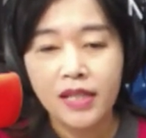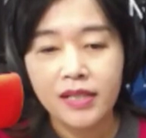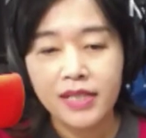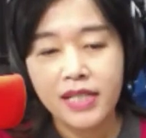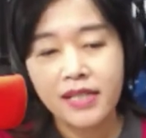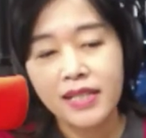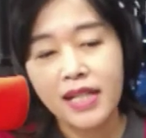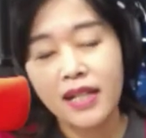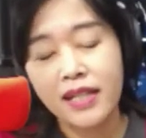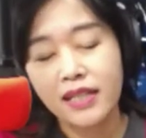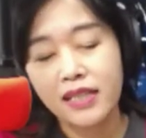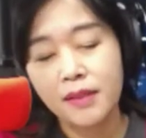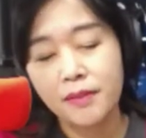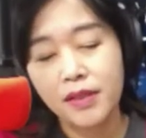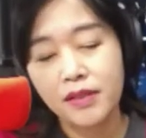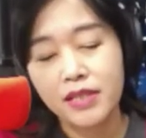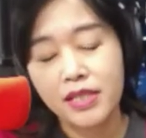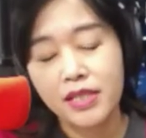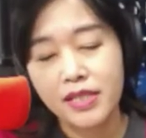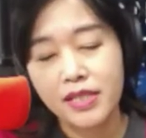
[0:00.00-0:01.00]
今天在联合
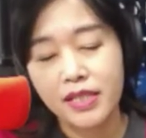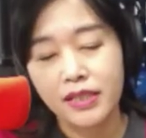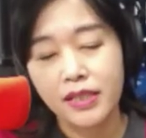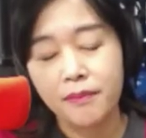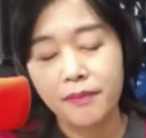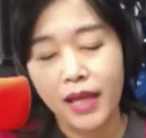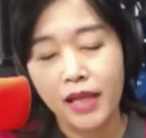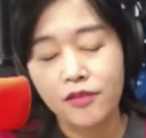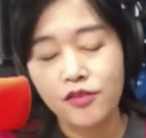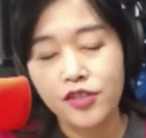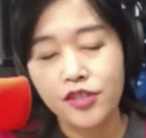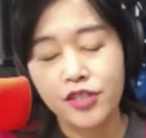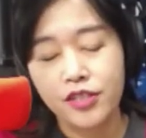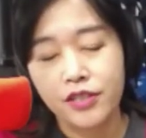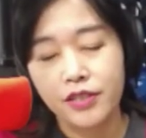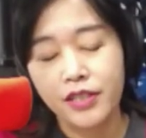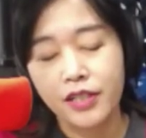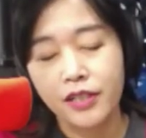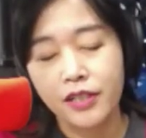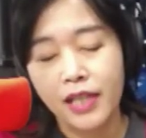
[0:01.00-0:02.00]
报其实写的蛮
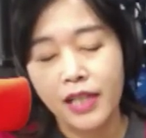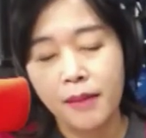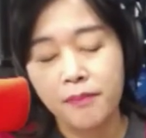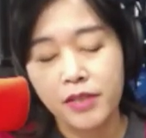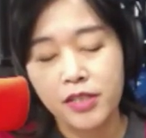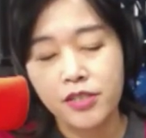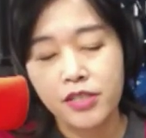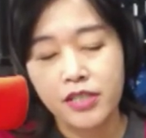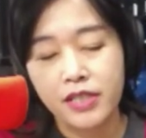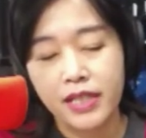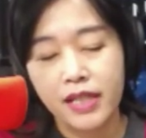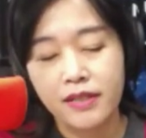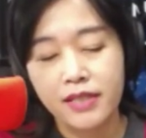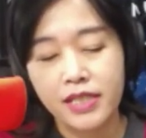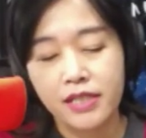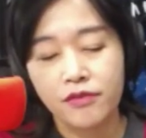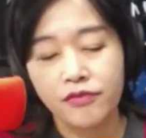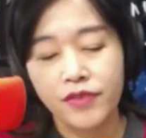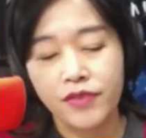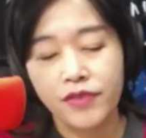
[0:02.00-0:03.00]
直的，他们的直言
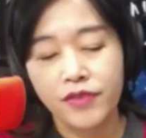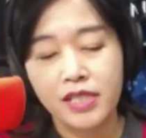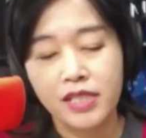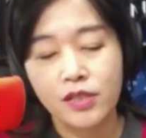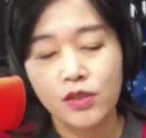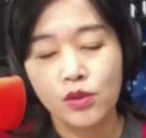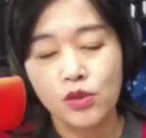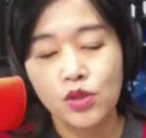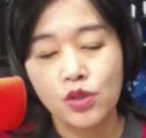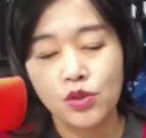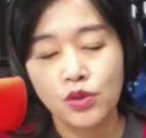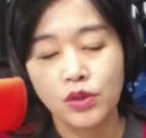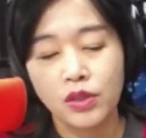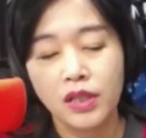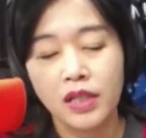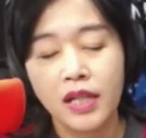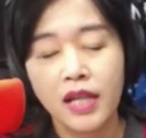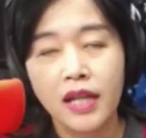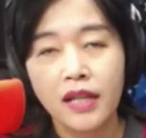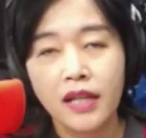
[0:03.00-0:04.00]
及分析就
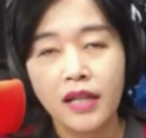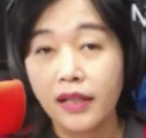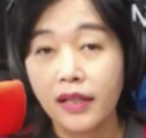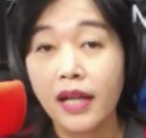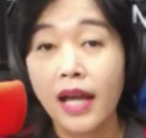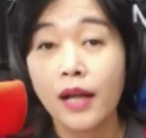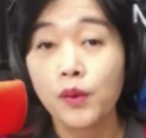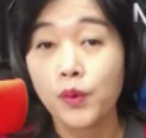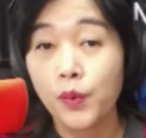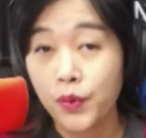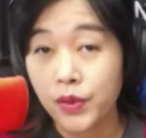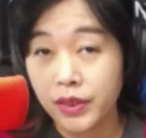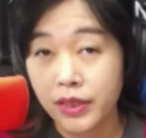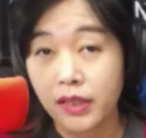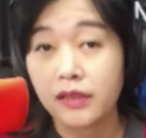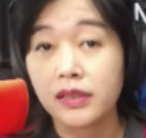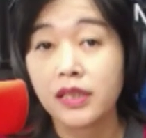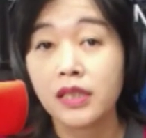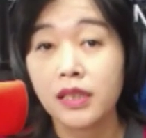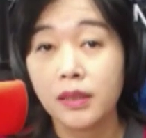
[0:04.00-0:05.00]
说，当韩国瑜你
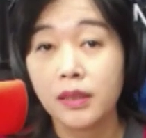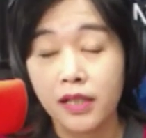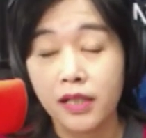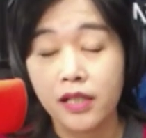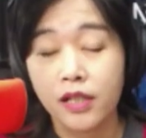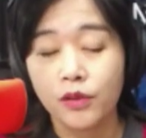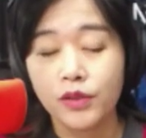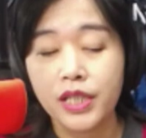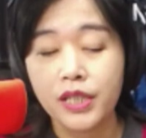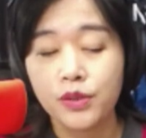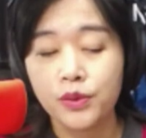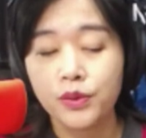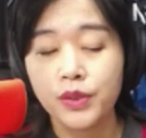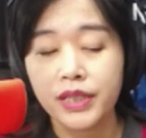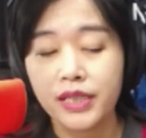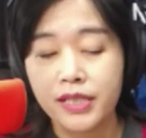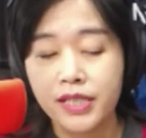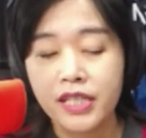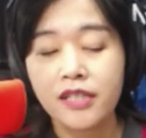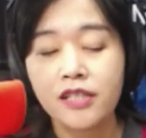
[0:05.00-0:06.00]
要特别留意，如果
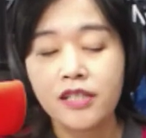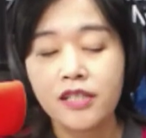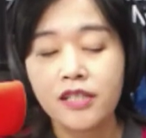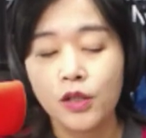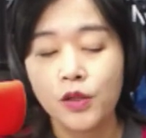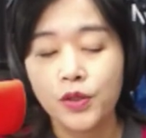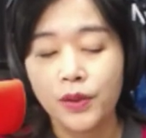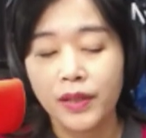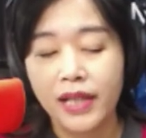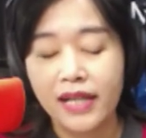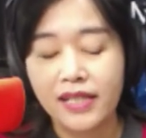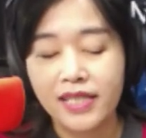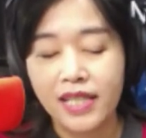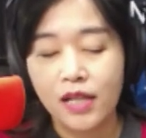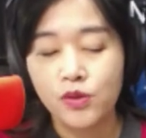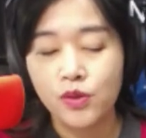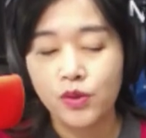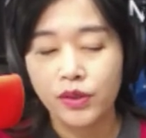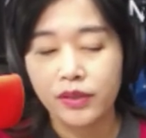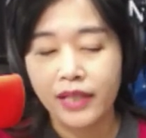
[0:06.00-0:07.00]
你这个时候又来
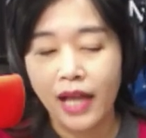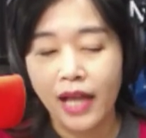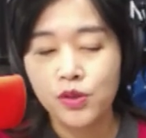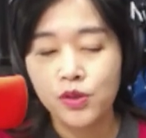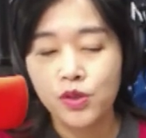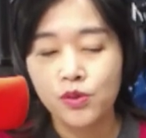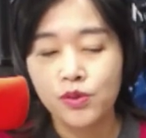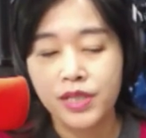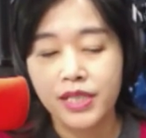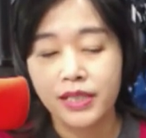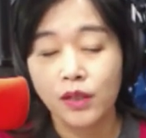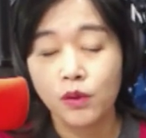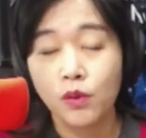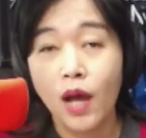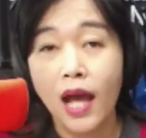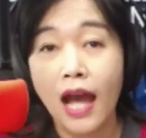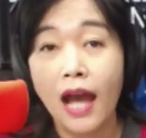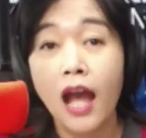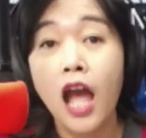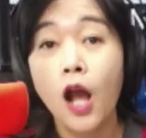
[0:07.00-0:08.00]
参选党主席的
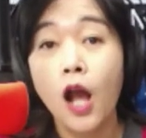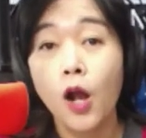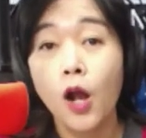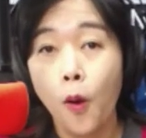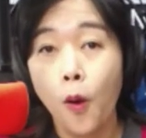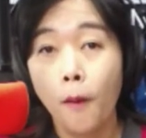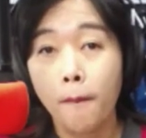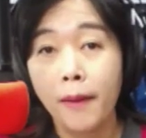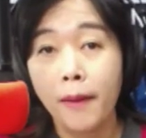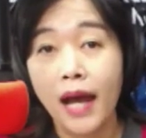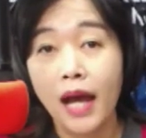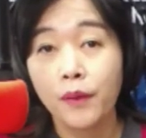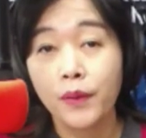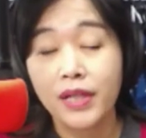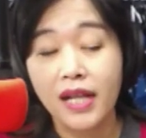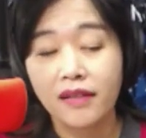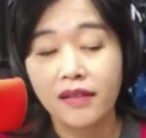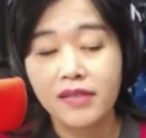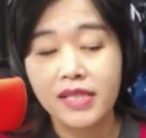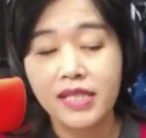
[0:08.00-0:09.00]
话，恐怕
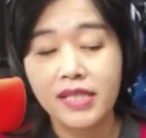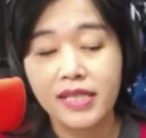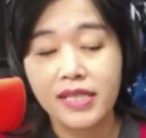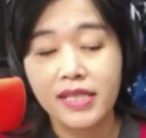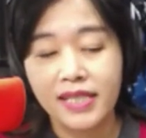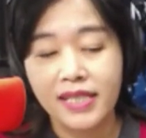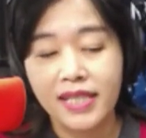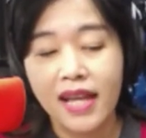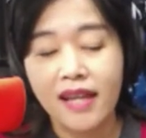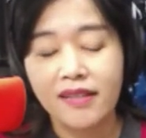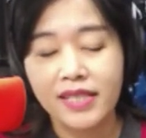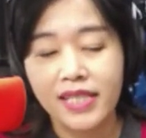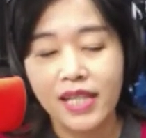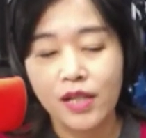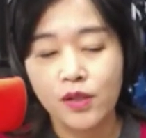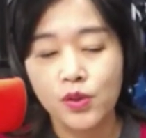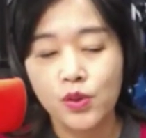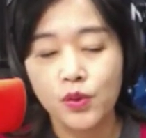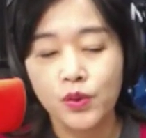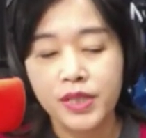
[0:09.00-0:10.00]
会让自己再
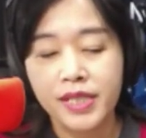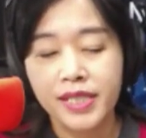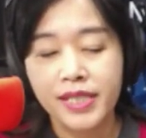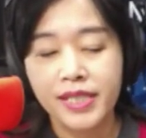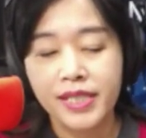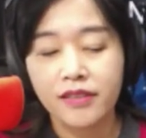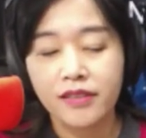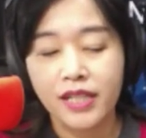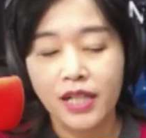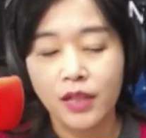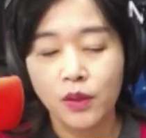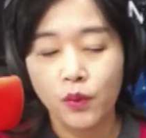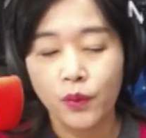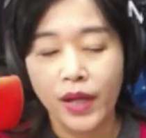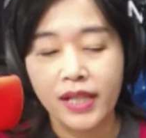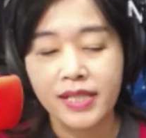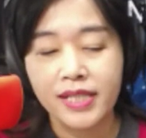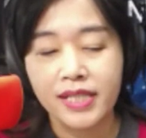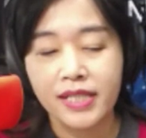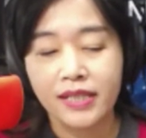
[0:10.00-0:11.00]
陷入信任
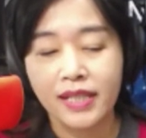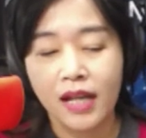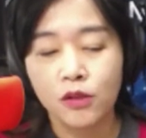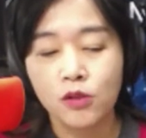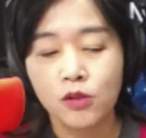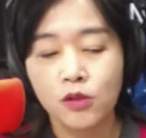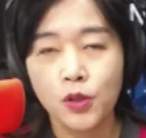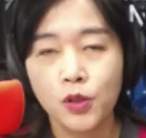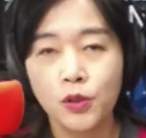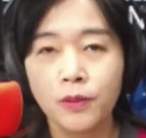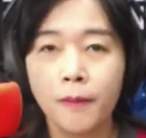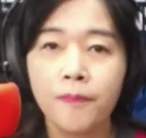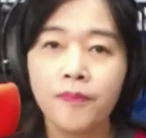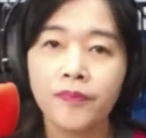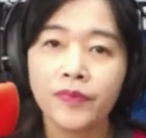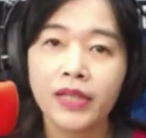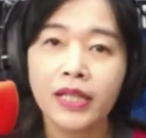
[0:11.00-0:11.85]
危机当中。